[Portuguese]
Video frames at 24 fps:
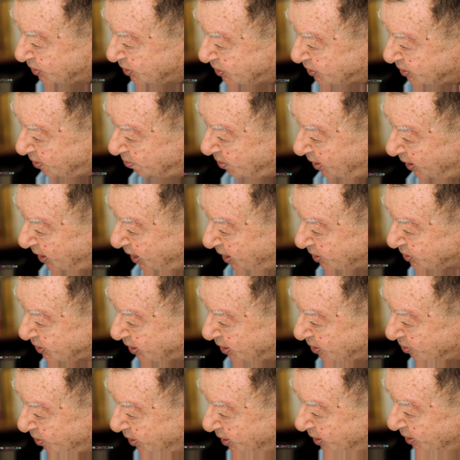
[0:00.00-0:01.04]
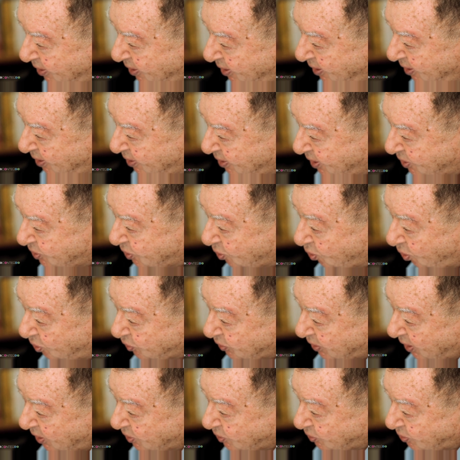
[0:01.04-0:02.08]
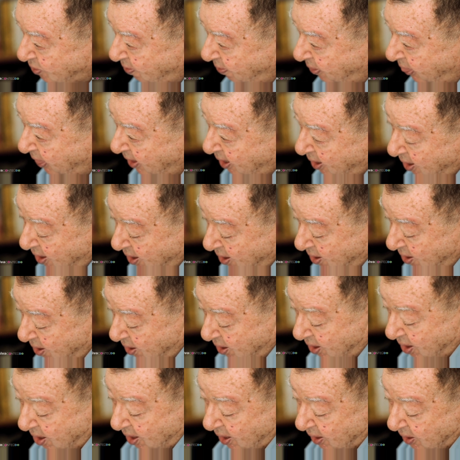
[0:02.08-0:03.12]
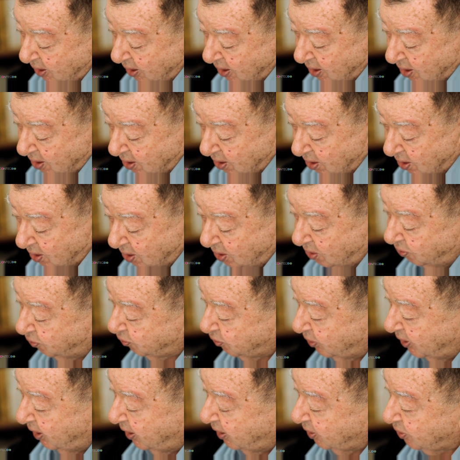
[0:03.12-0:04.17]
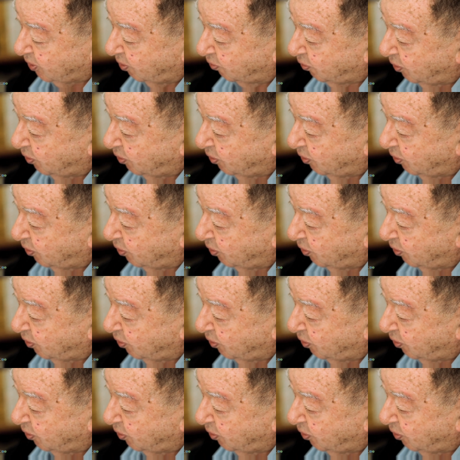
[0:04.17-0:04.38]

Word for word: se estabelecem né, nesse contexto. E aí eh, foi aí que